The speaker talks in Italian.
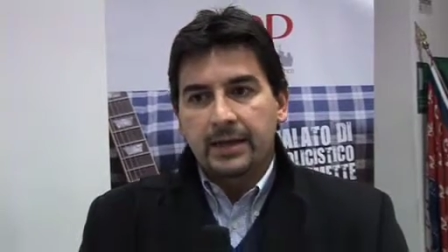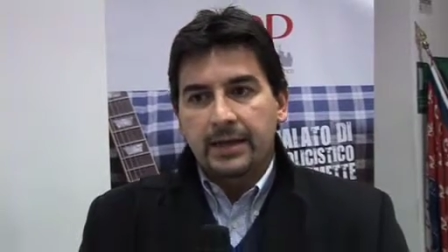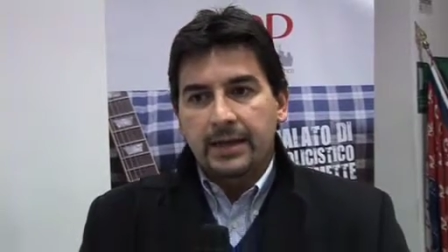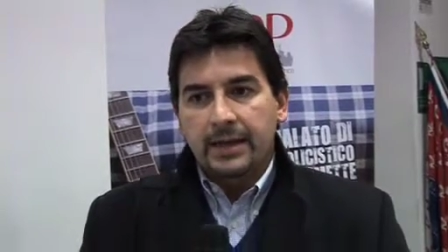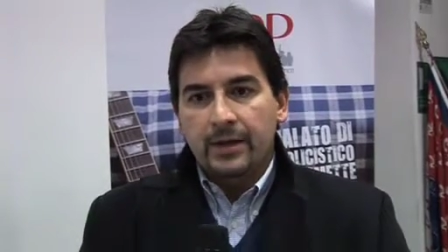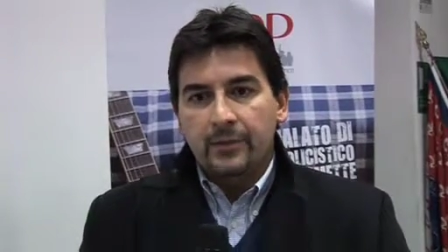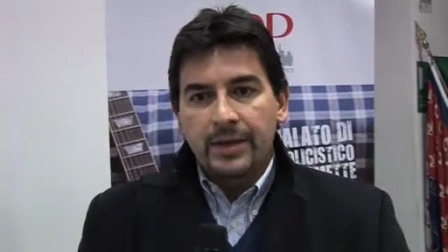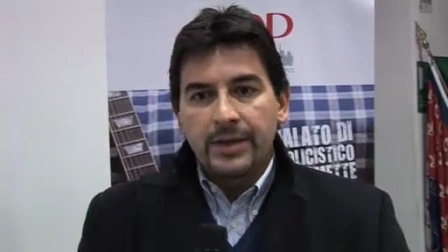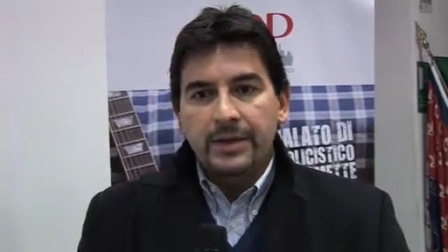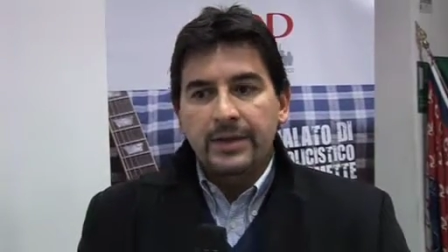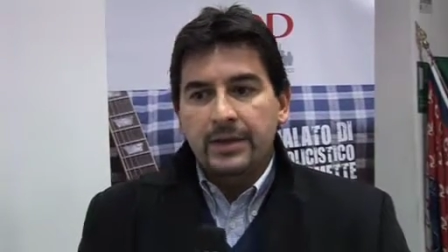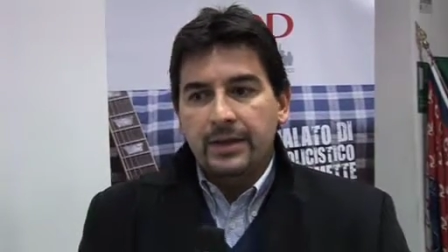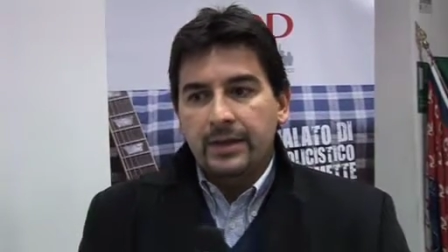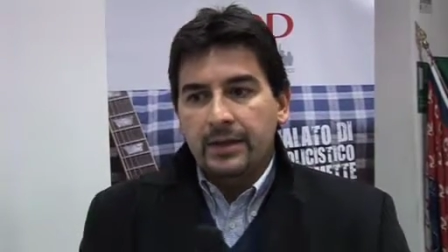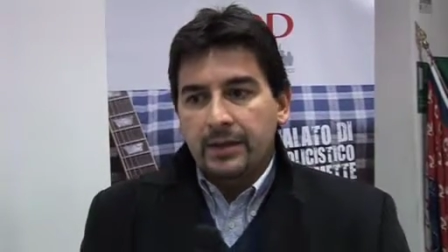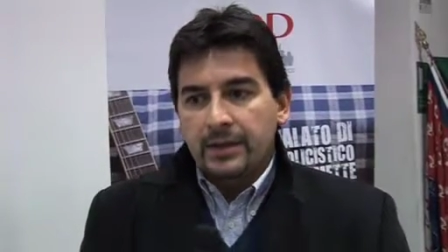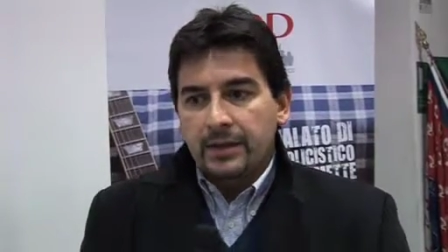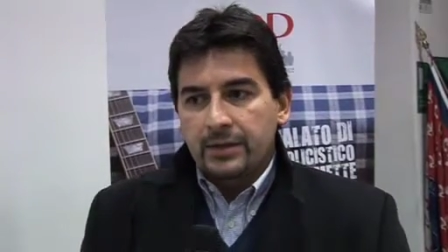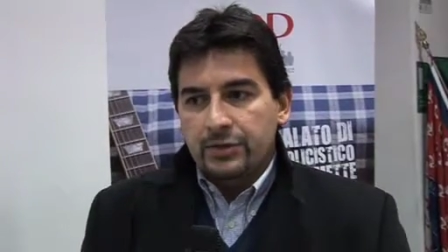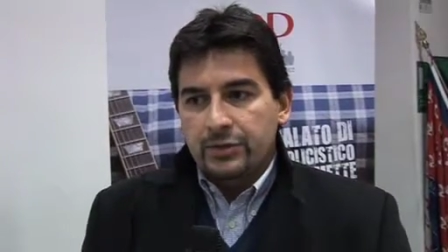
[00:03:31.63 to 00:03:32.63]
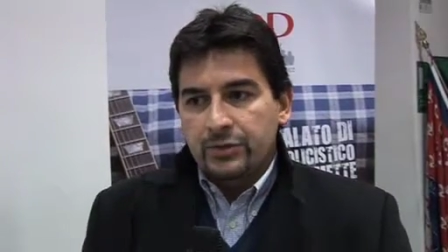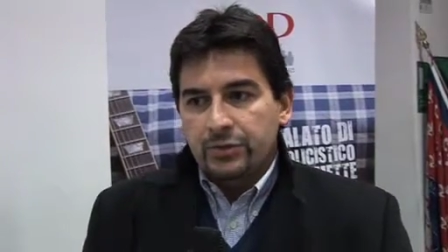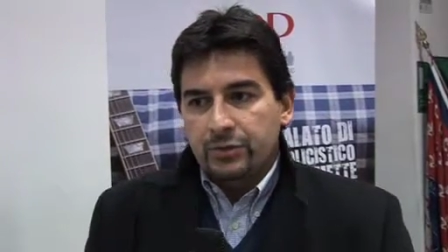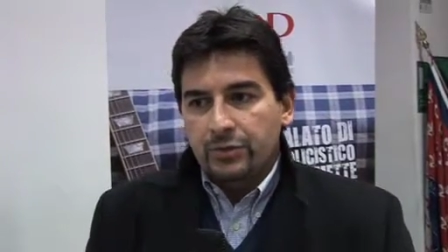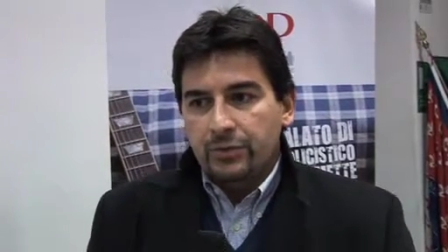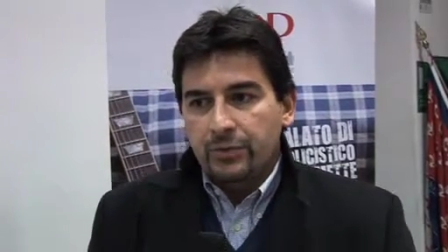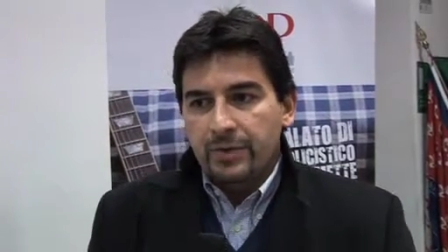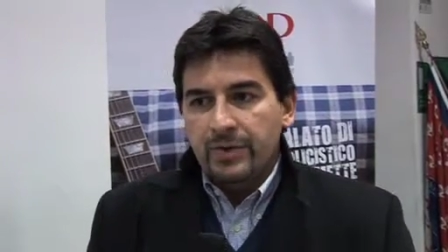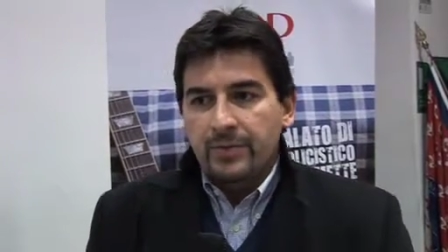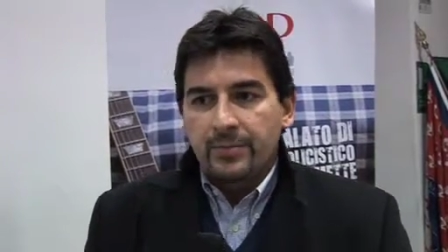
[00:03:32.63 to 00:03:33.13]
E quindi
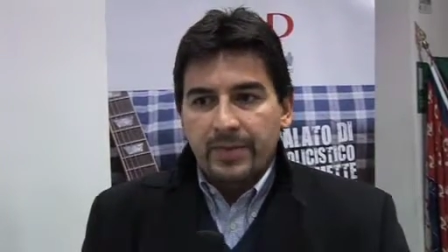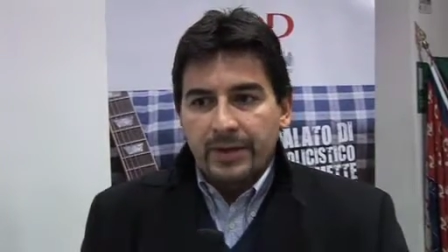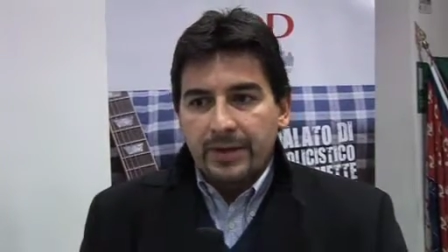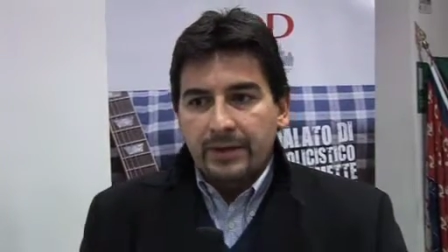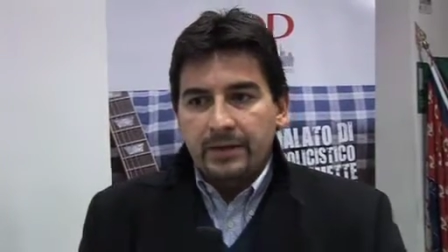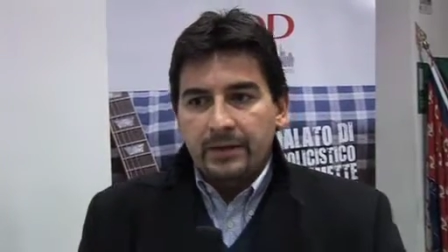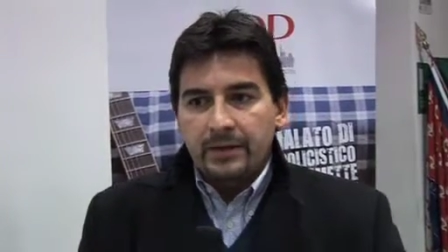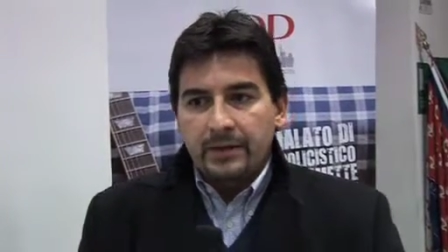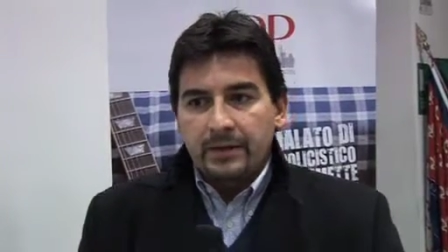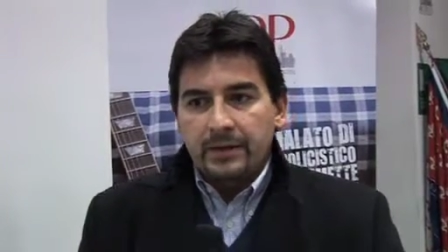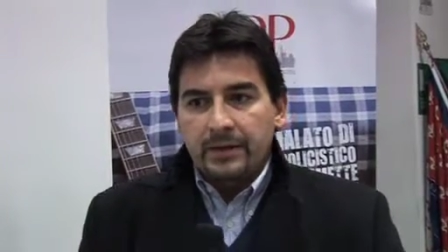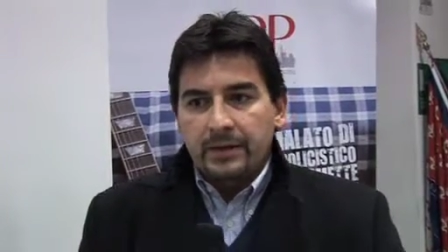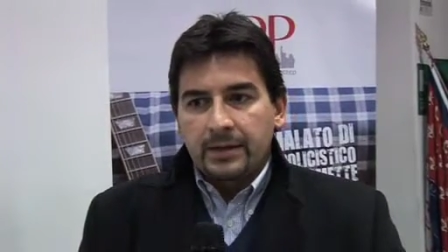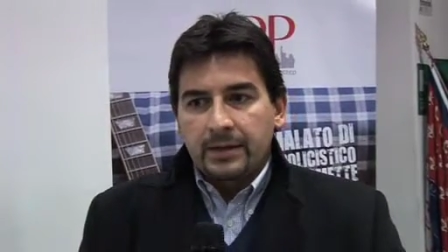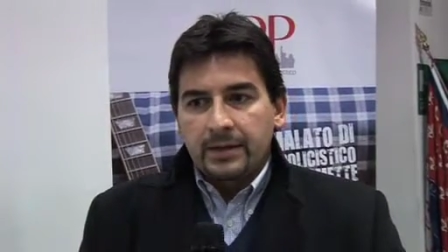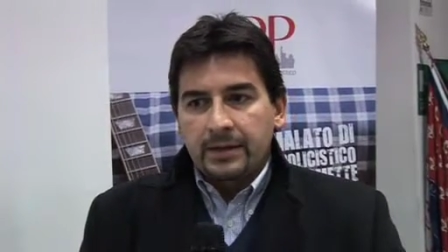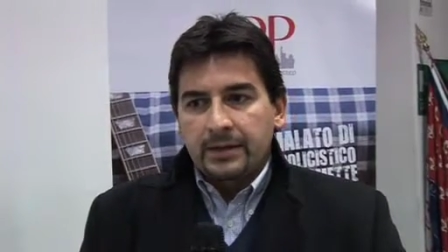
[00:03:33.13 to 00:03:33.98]
sono qui per